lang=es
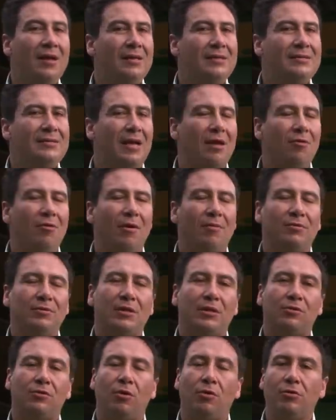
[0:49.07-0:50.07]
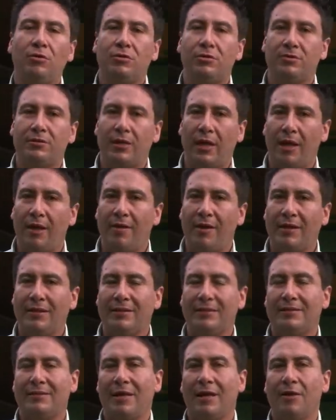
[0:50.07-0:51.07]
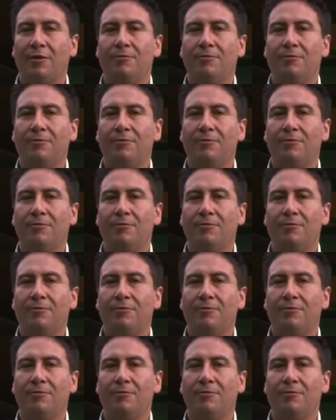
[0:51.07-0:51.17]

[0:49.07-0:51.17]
Saludamos a todos nuestros televidentes que